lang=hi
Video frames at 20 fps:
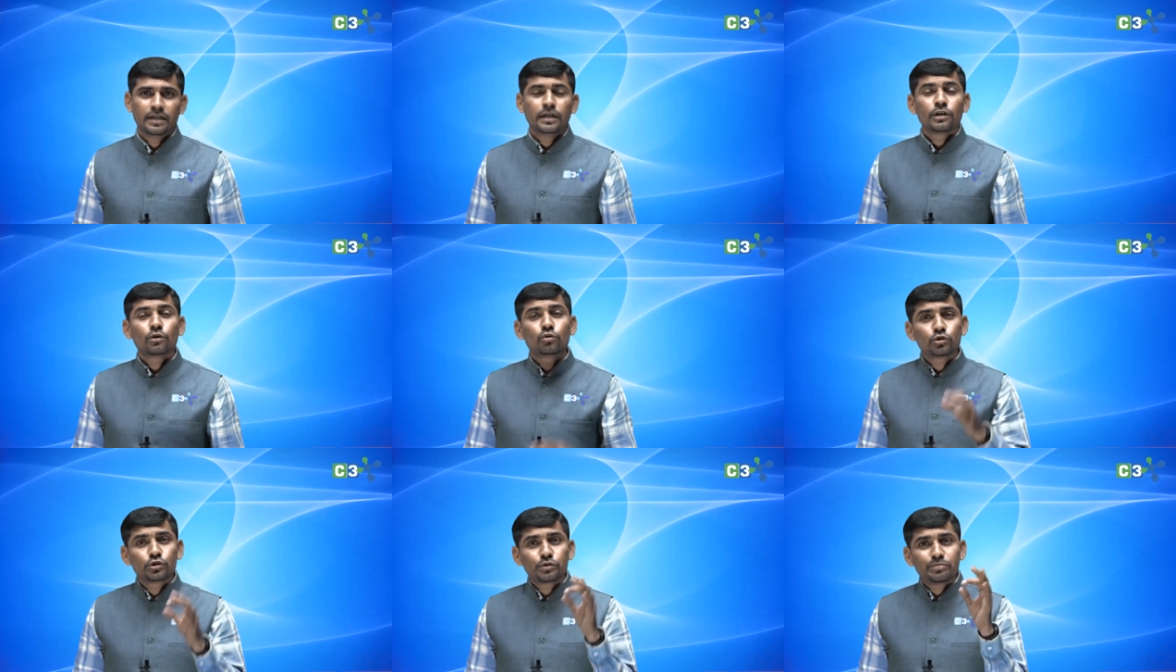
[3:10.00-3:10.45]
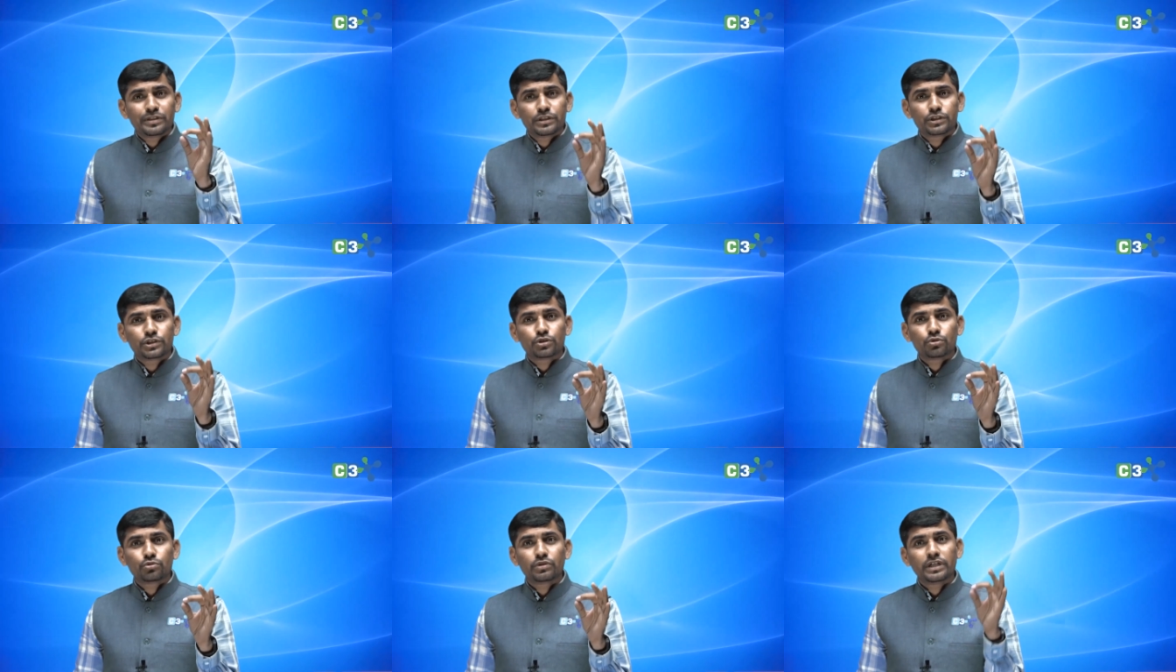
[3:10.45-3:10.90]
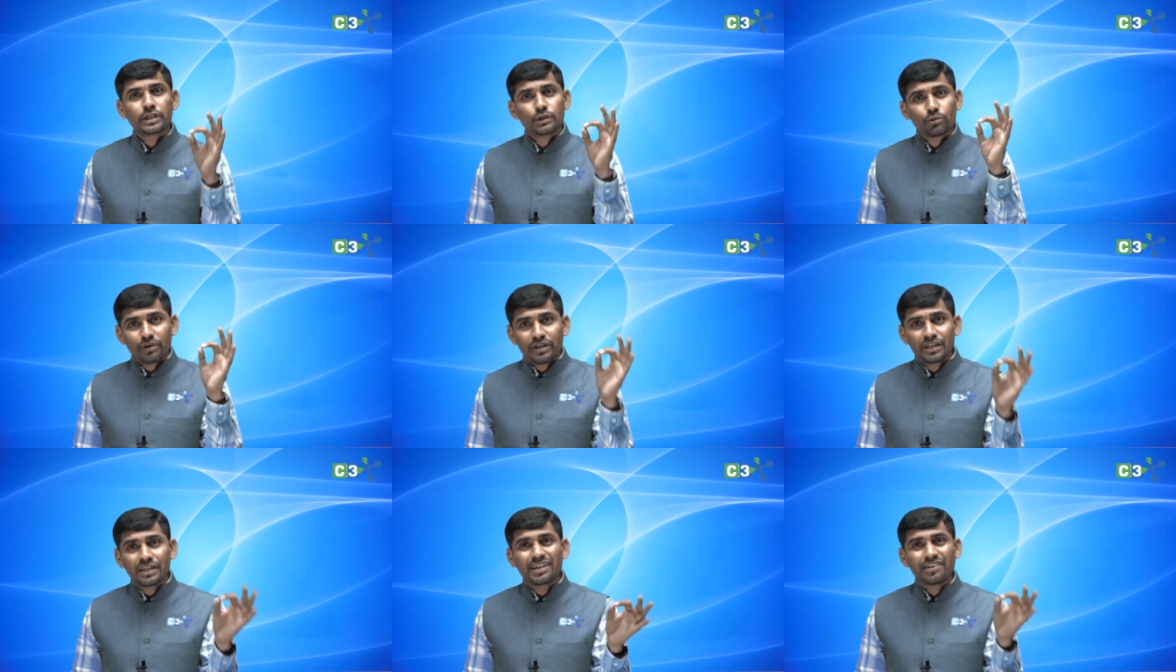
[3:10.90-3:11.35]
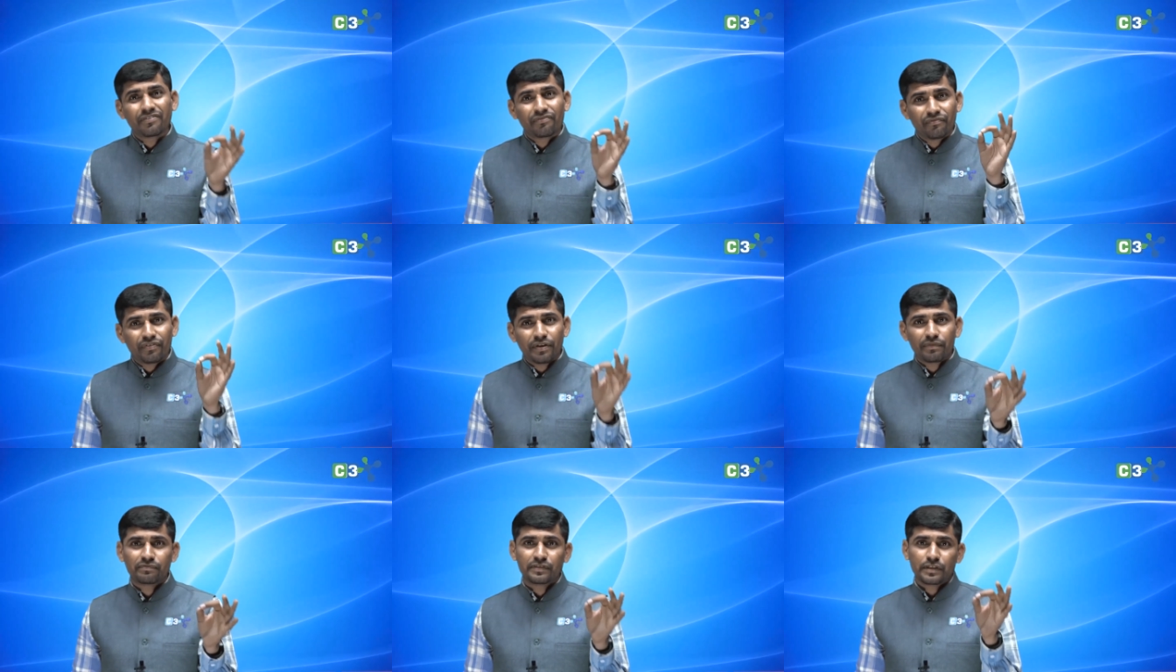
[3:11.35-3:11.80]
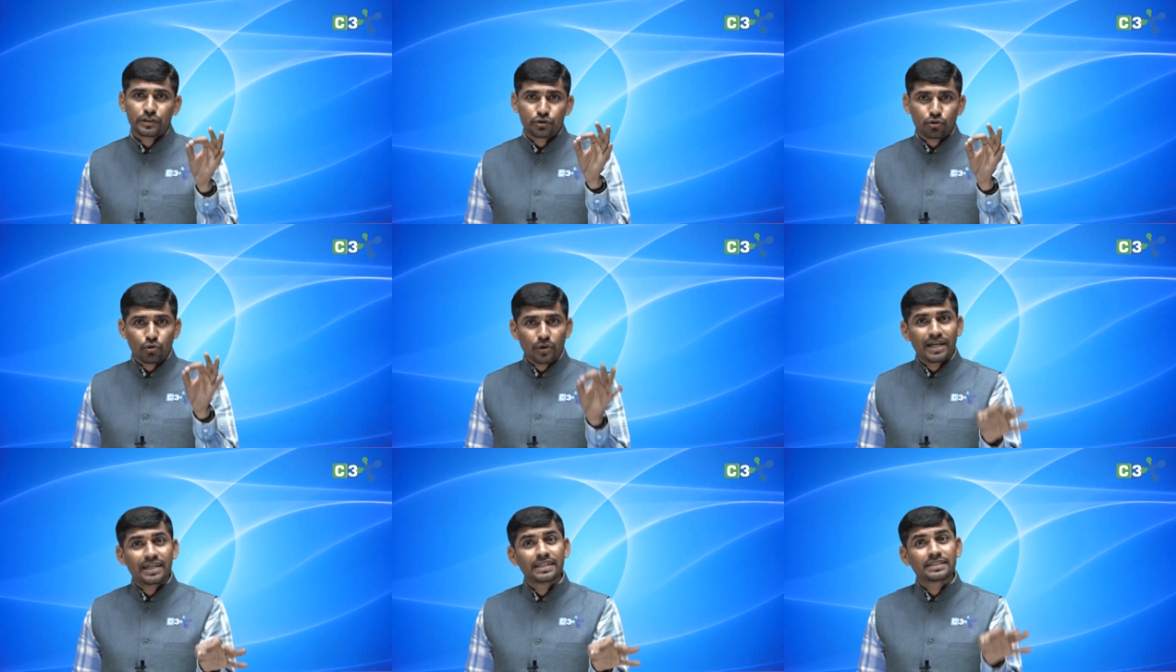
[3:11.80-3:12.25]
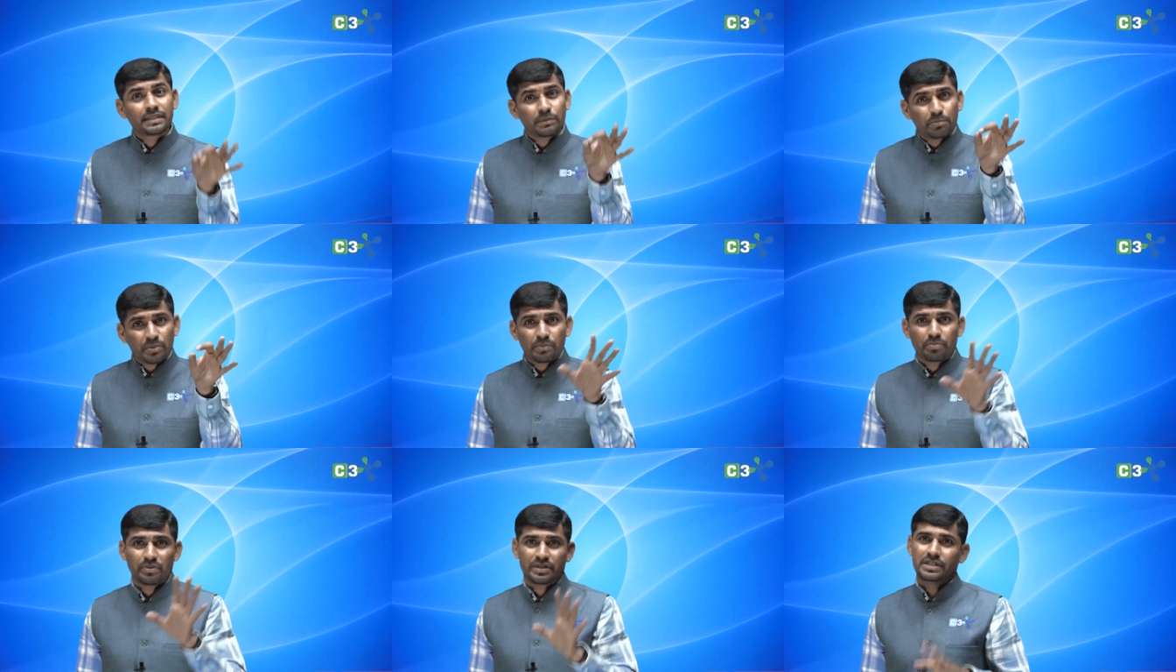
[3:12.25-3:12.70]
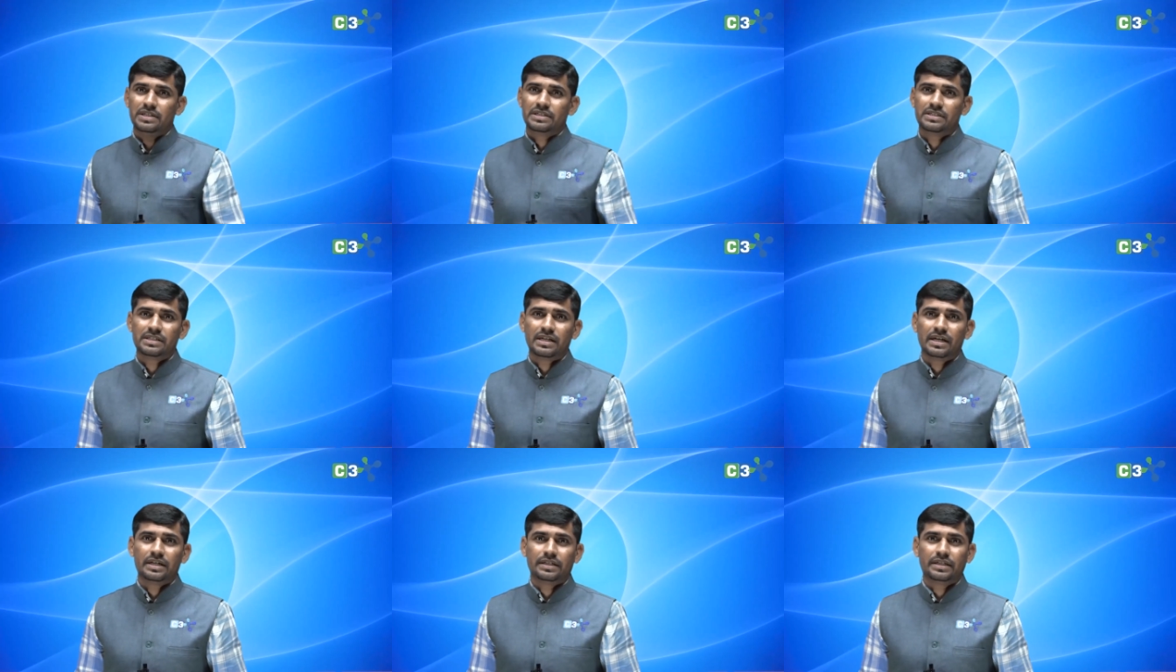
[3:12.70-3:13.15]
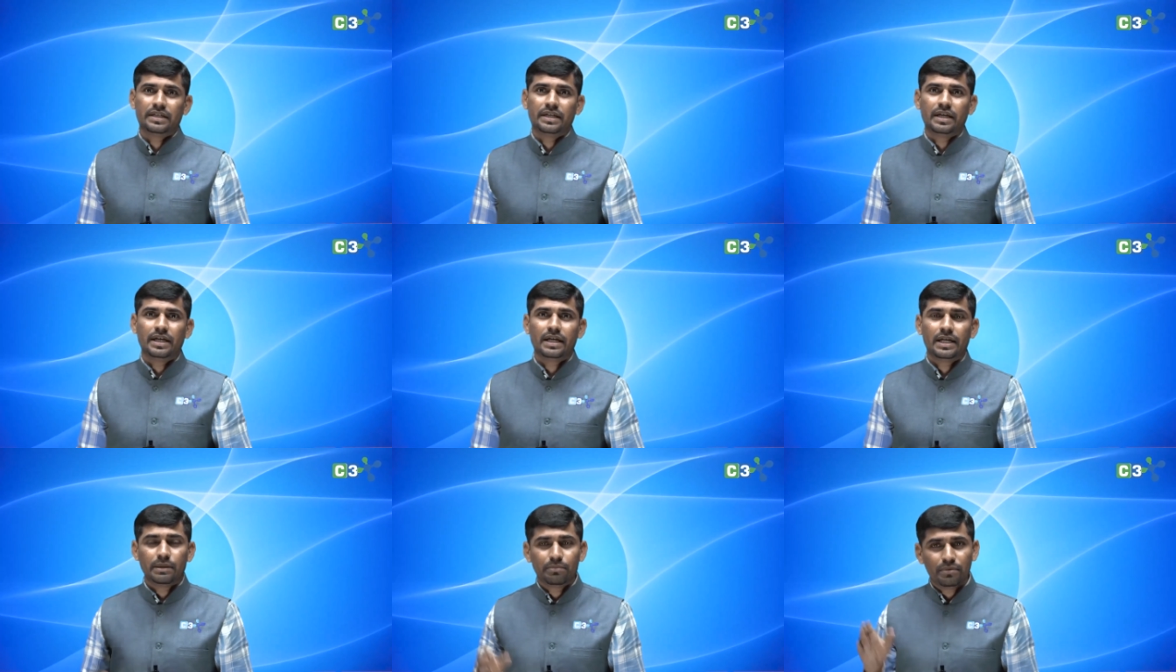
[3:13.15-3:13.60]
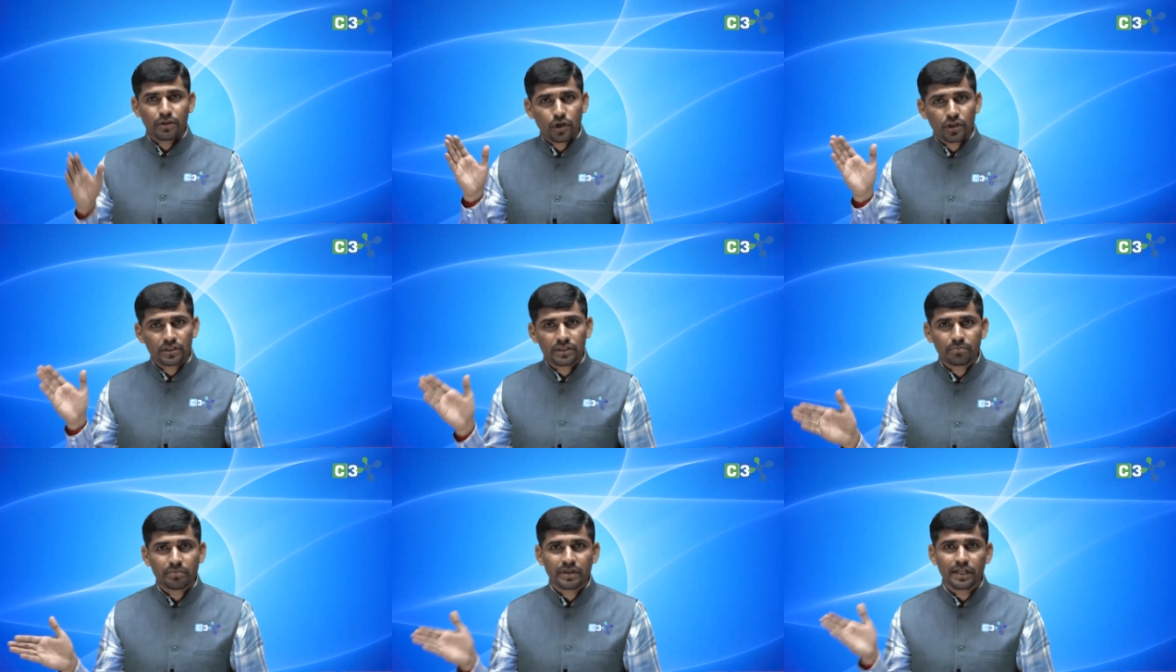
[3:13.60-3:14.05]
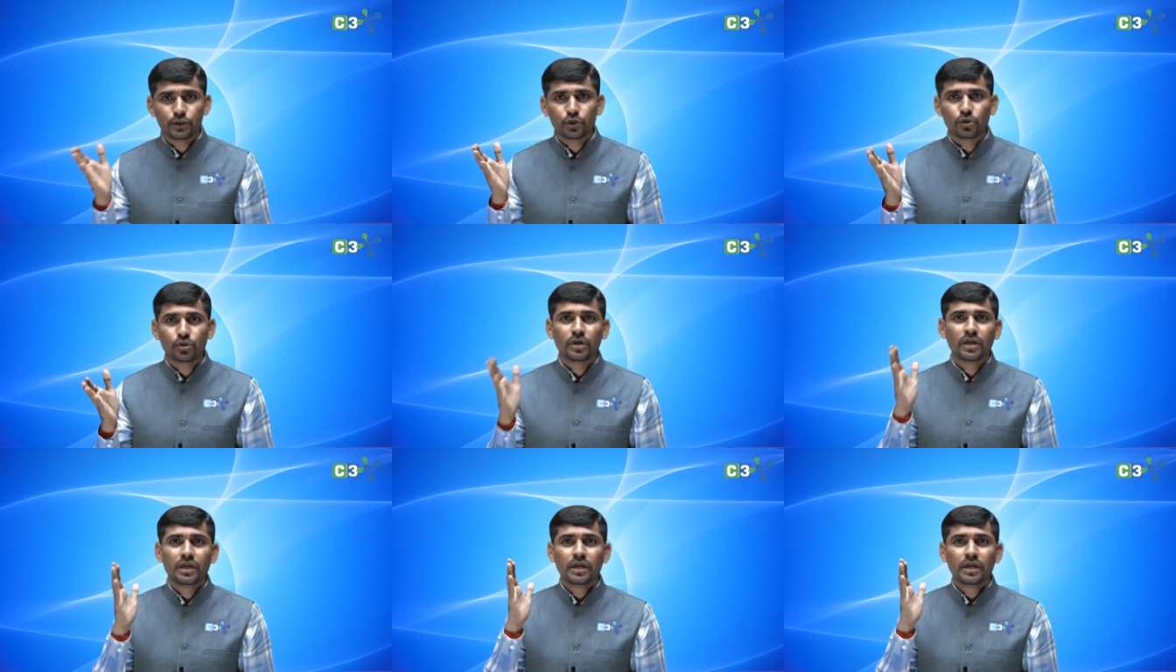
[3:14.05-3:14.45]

कुछ बच्चों ने ट्वेंटी फिफ्थ जुलाई से प्रिपरेशन स्टार्ट किया है बिकॉज अपना जो